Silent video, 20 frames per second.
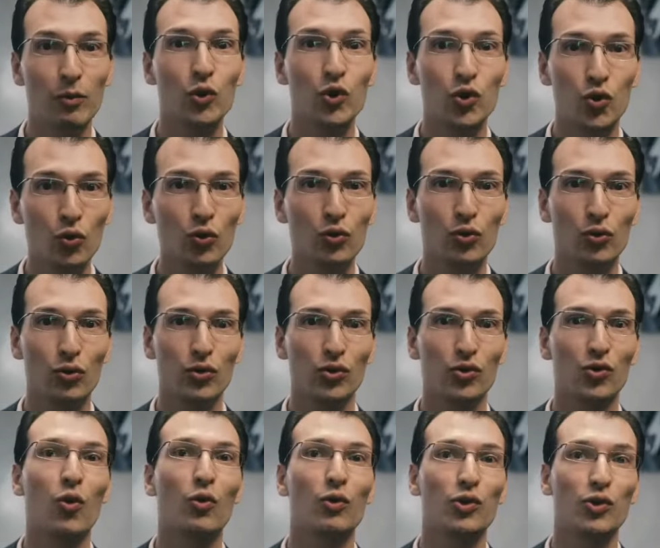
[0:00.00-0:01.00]
Vamos
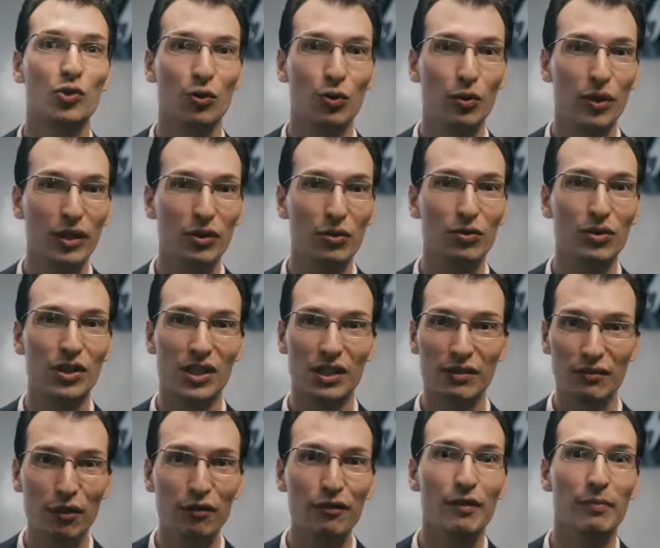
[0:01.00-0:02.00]
juntos construir o
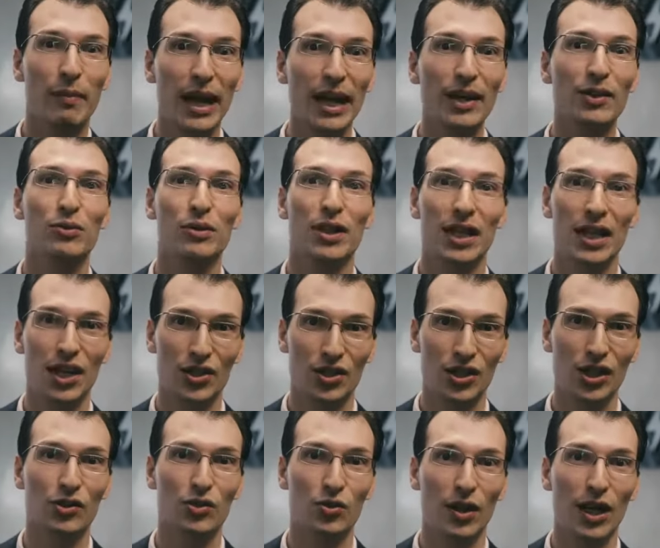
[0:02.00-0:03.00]
desenvolvimento da
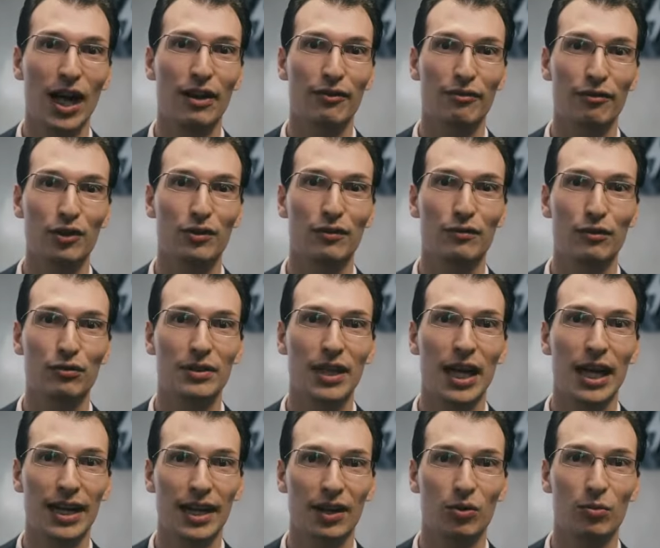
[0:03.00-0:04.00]
energia solar
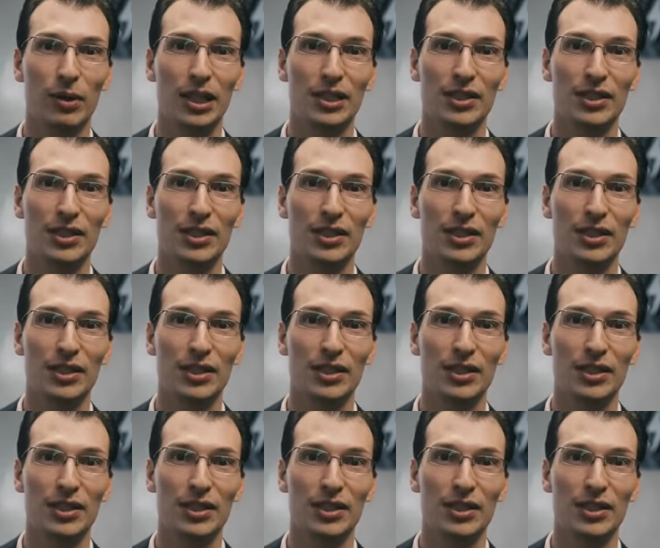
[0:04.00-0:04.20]
fotovoltaica